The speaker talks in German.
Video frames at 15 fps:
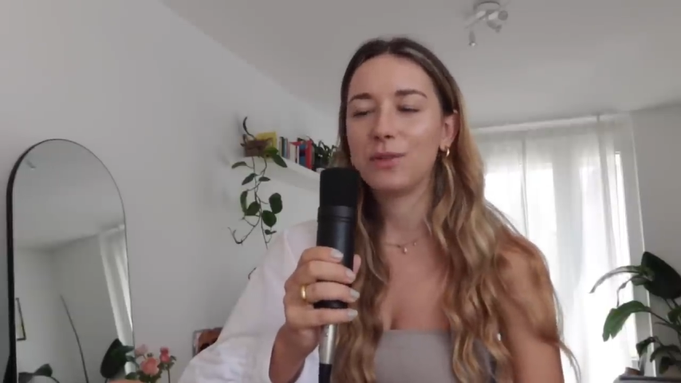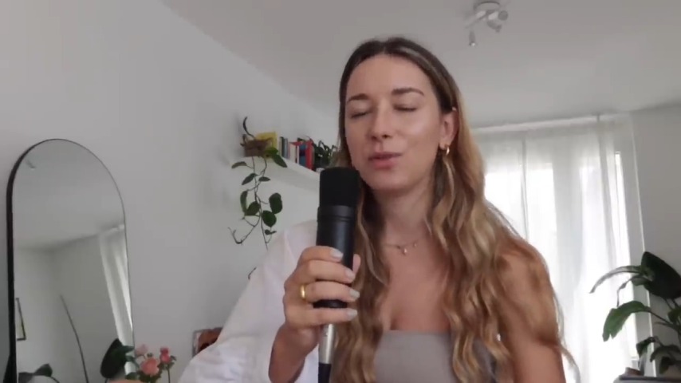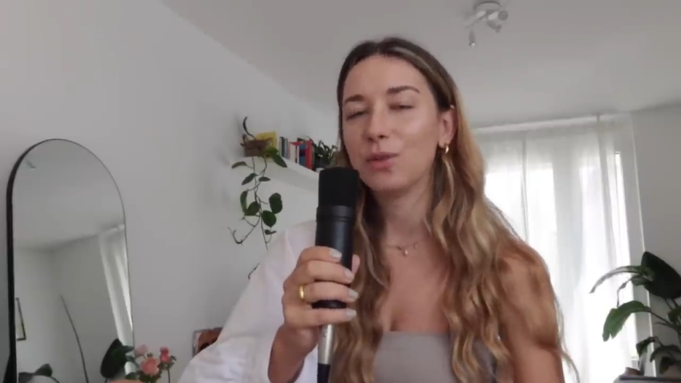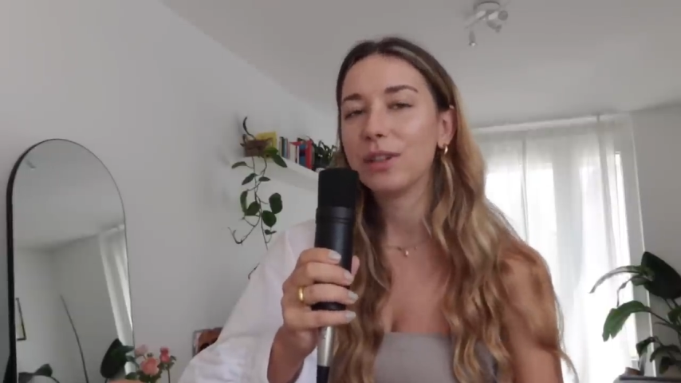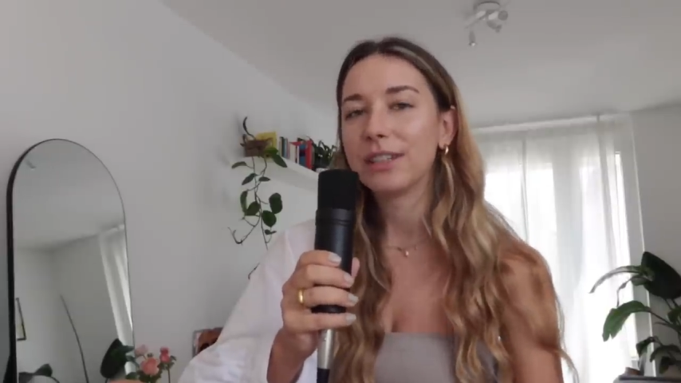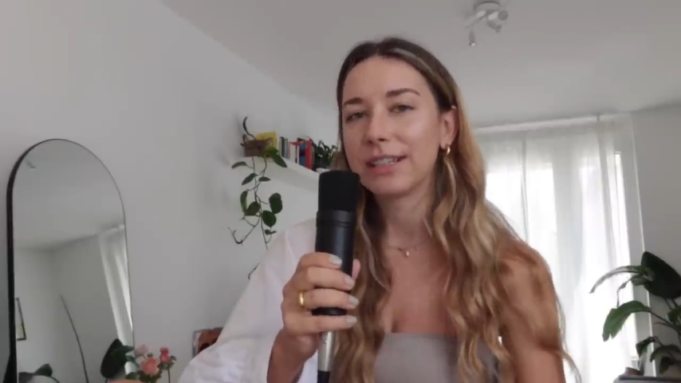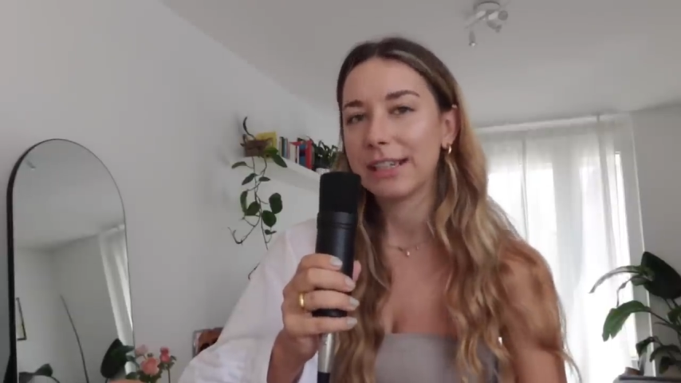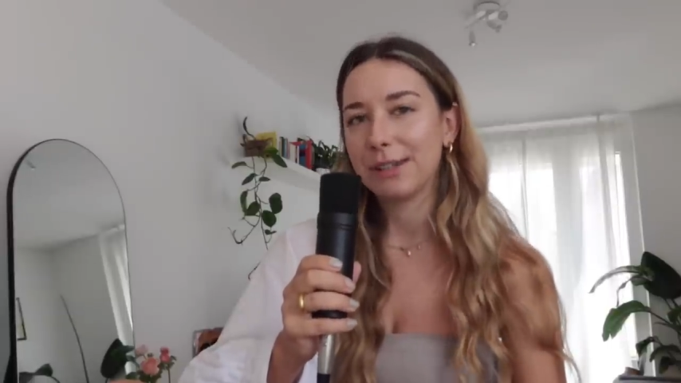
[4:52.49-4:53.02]

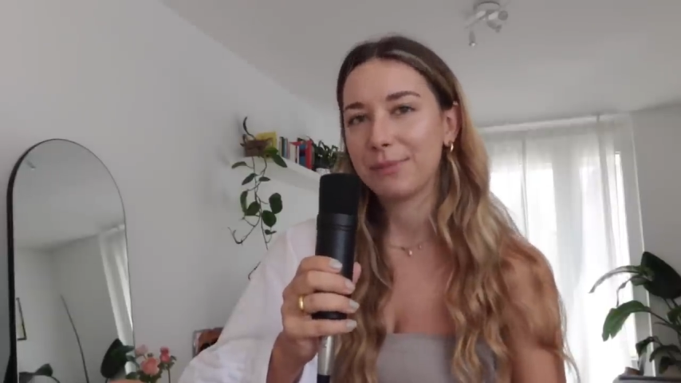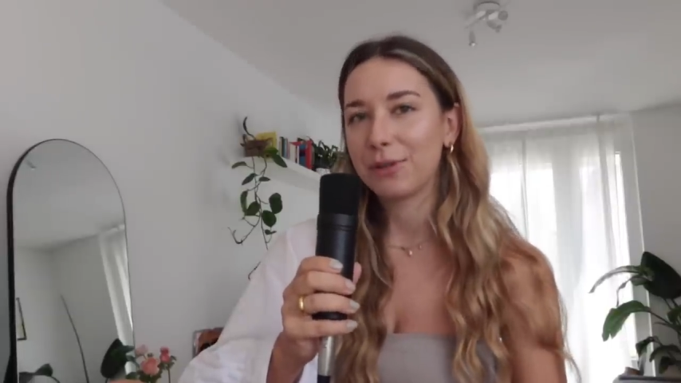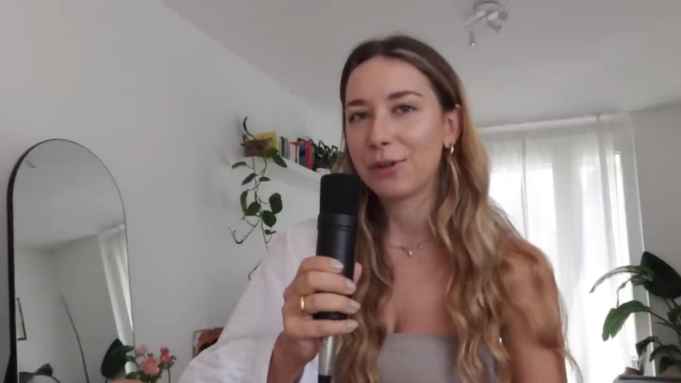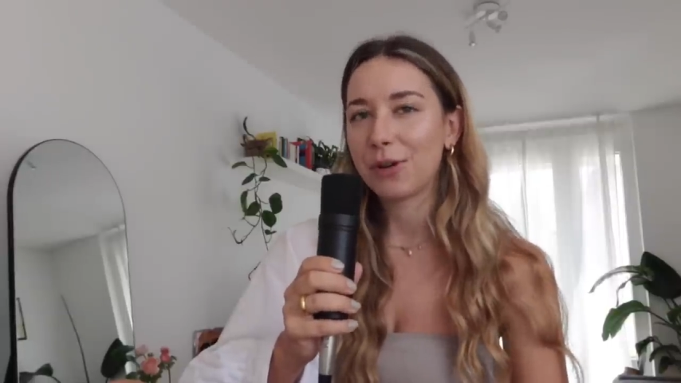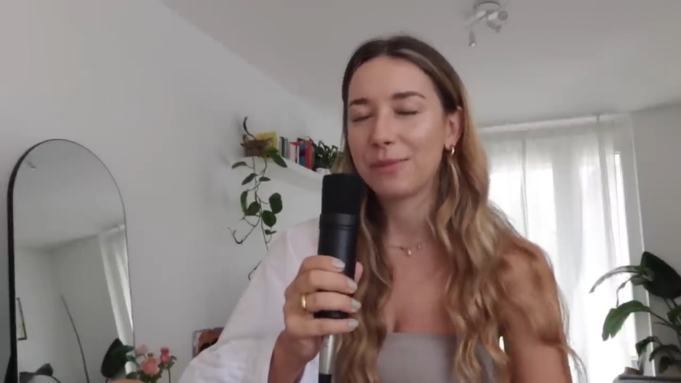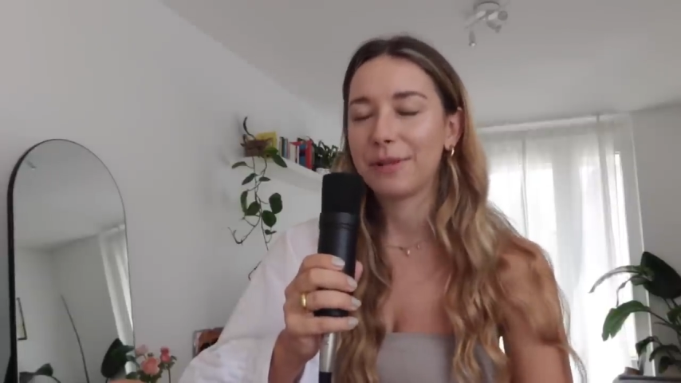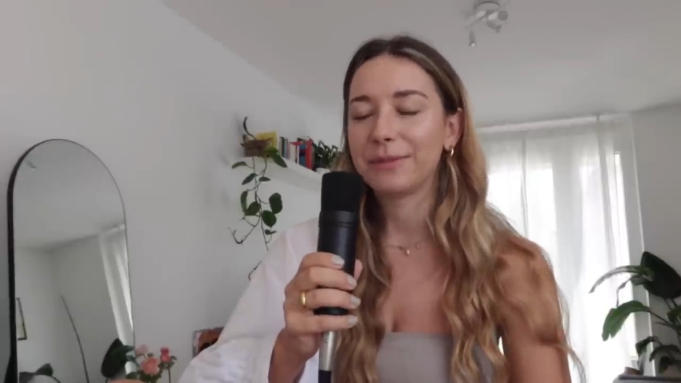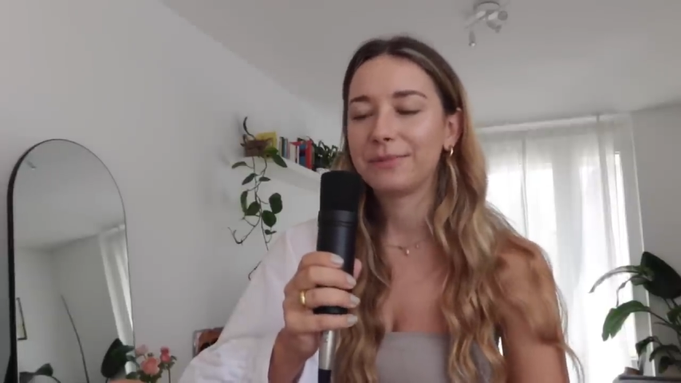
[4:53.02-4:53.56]
zugeteilt
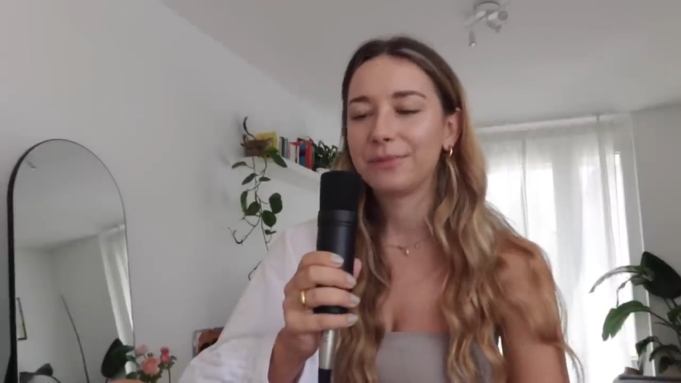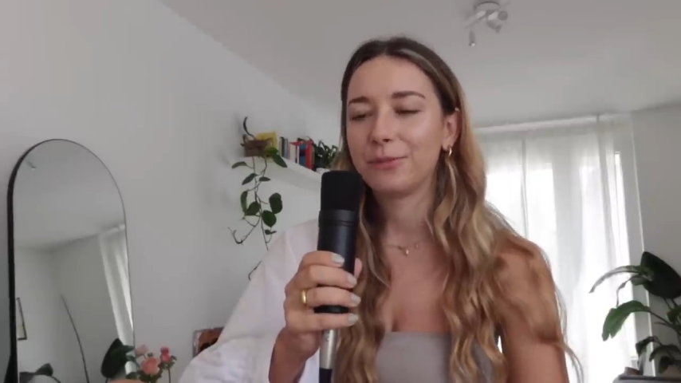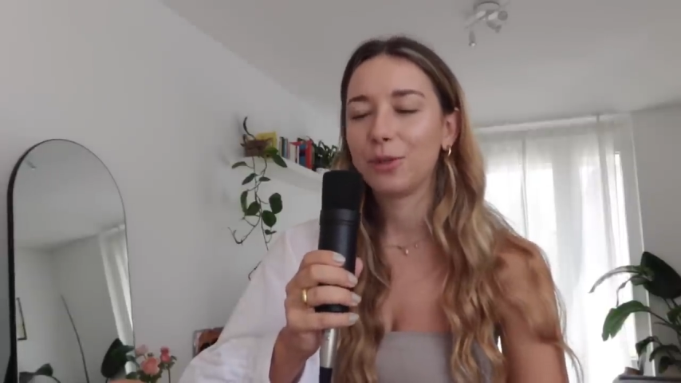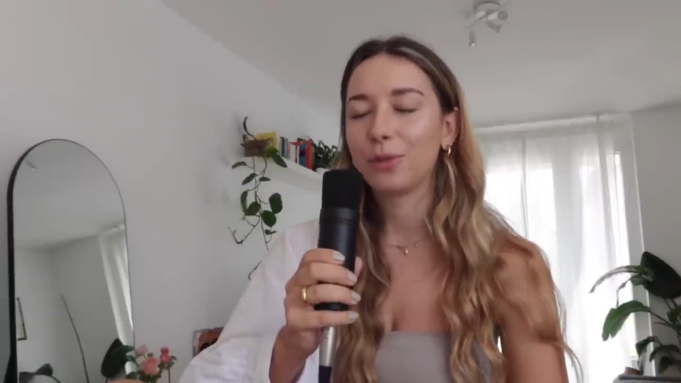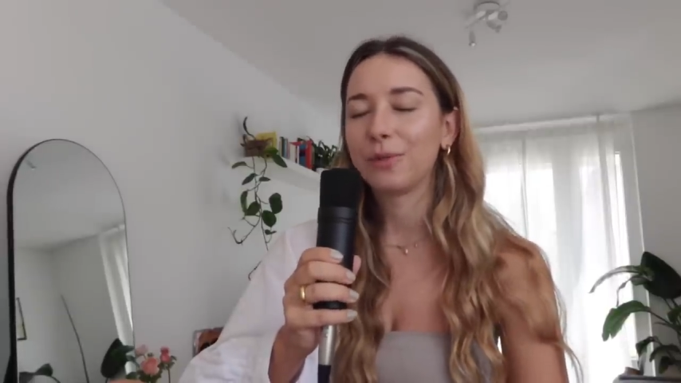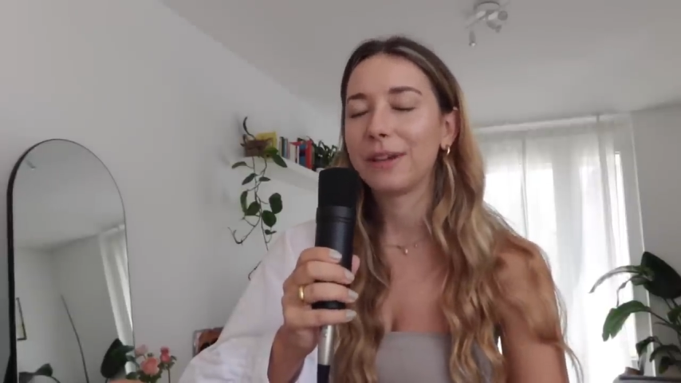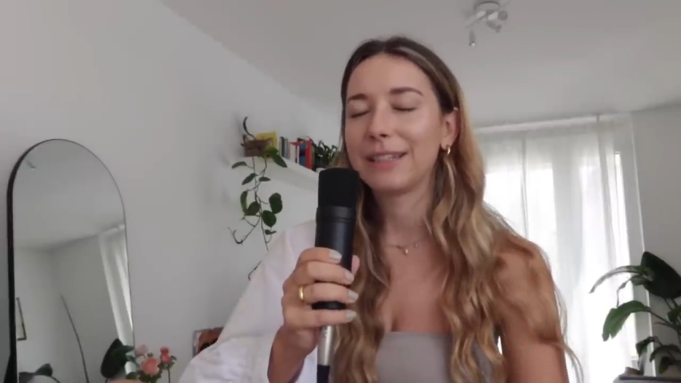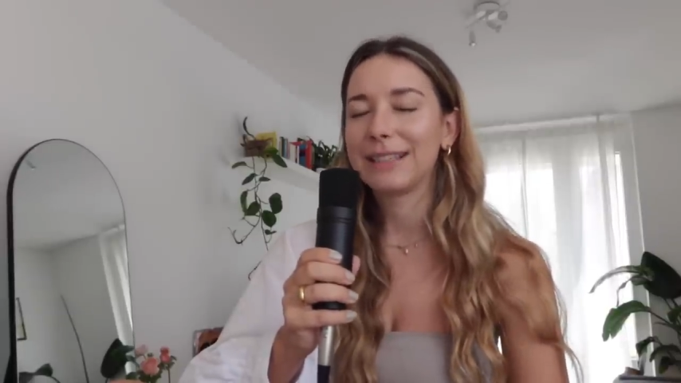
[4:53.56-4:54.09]
bekommen,
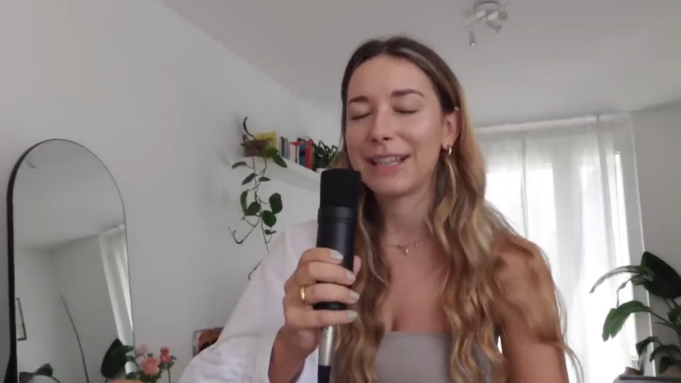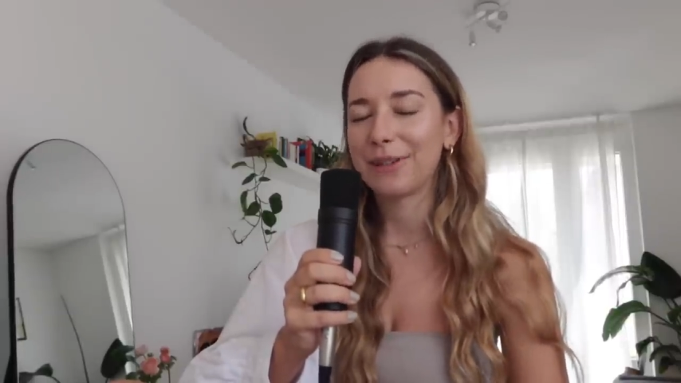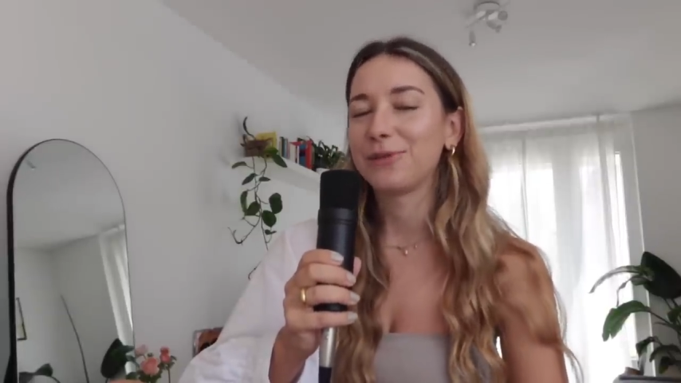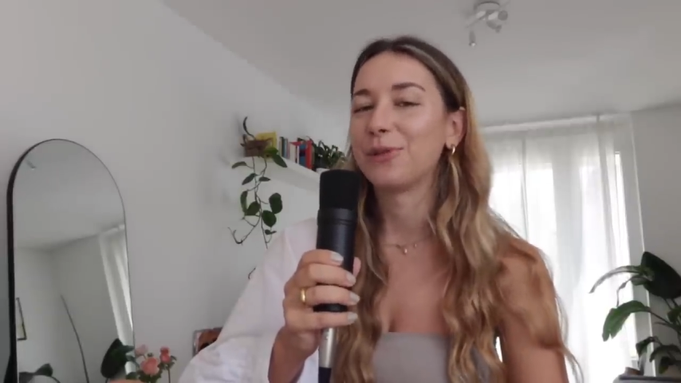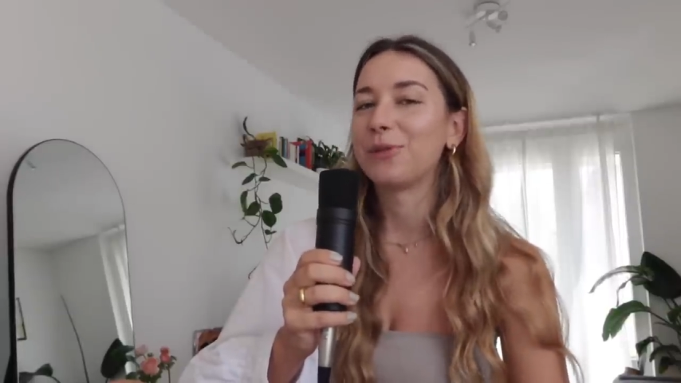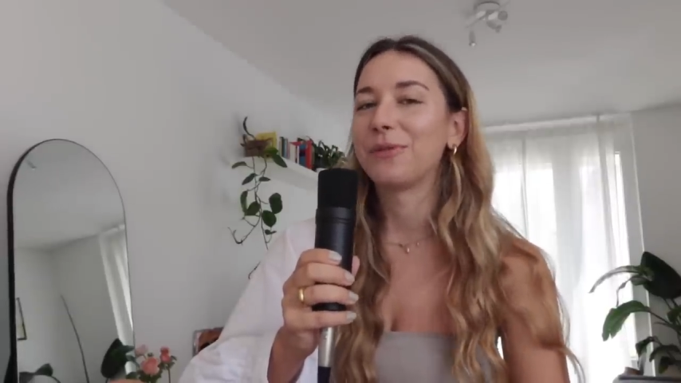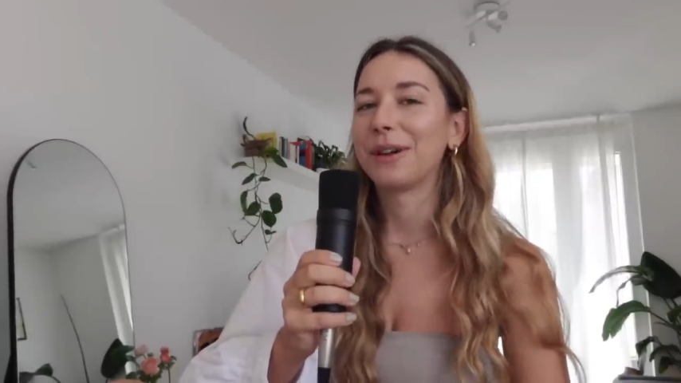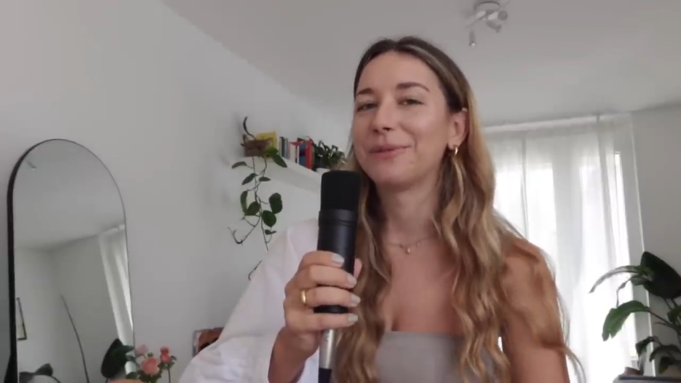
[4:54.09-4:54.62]
worüber ich sehr
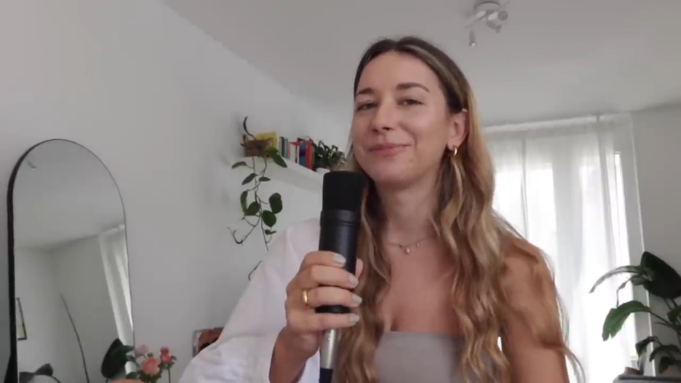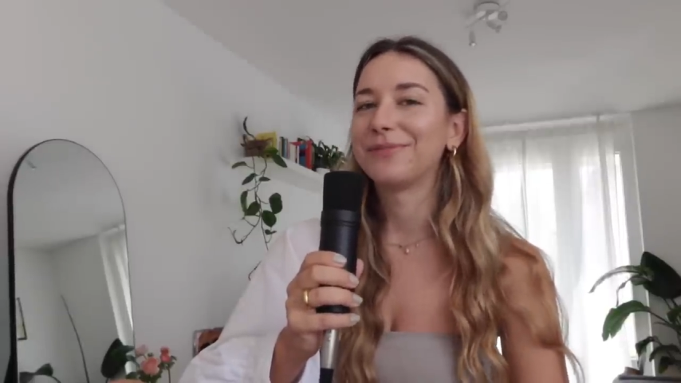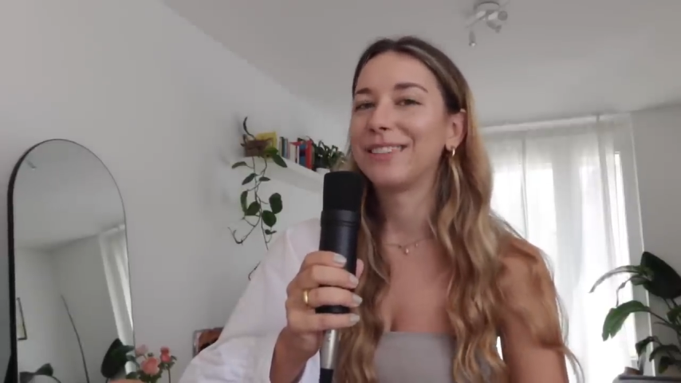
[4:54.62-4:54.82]
froh war,